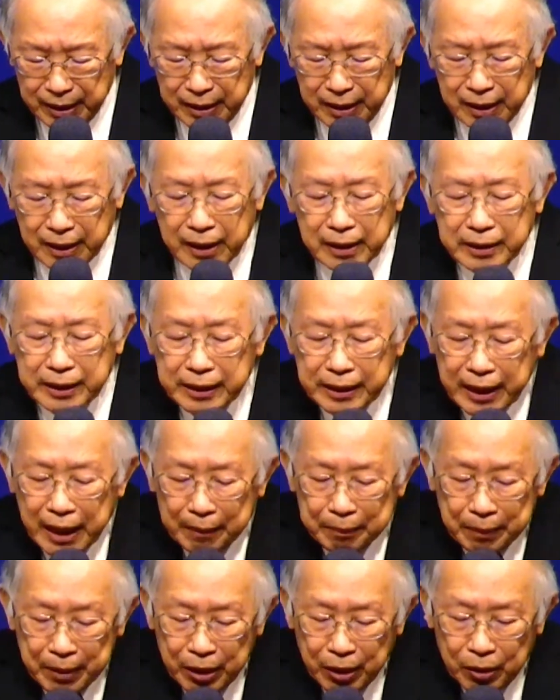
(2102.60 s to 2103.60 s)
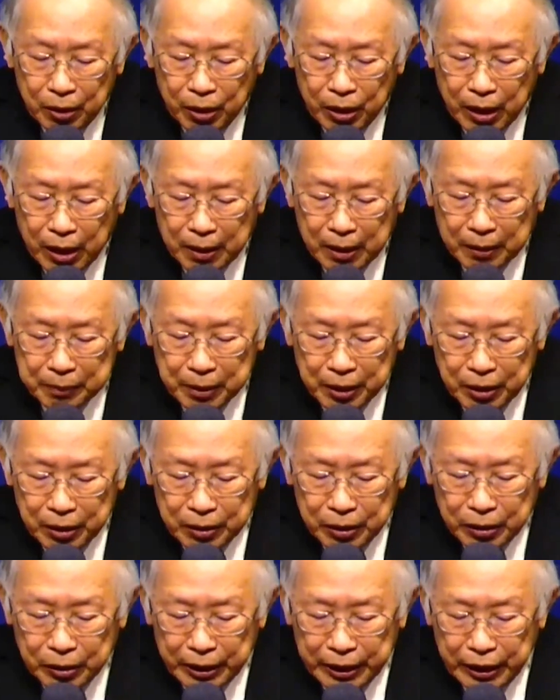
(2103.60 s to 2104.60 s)
可是你看，呃，《
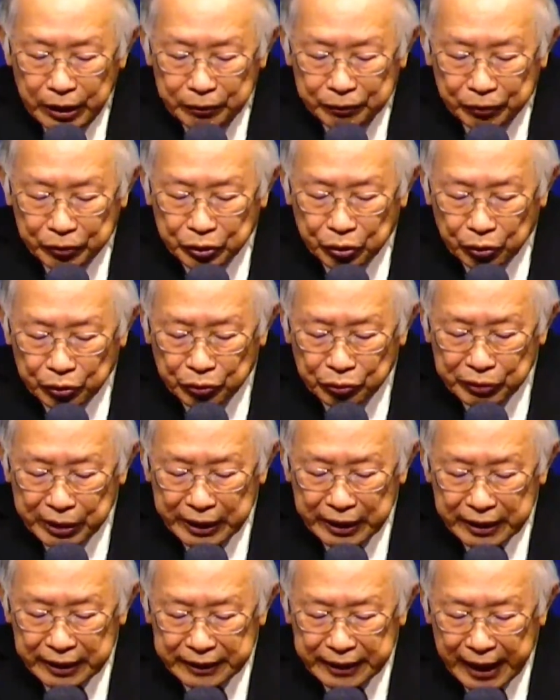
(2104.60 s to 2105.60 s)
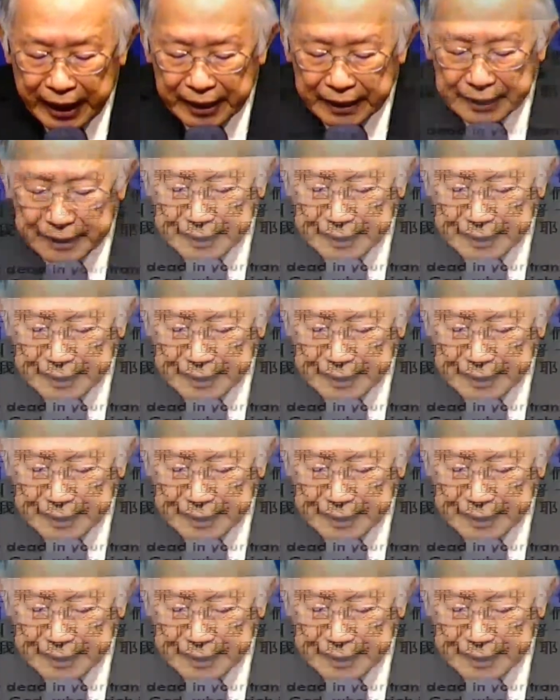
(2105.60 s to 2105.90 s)
一佛所书》第二章